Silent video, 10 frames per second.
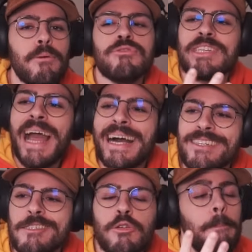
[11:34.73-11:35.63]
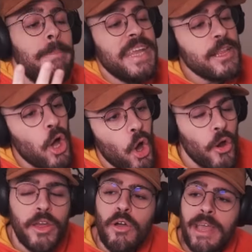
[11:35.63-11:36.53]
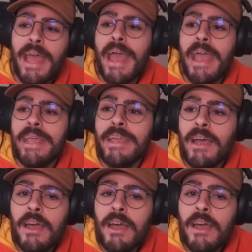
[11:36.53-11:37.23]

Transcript: scarso, bidone, ok?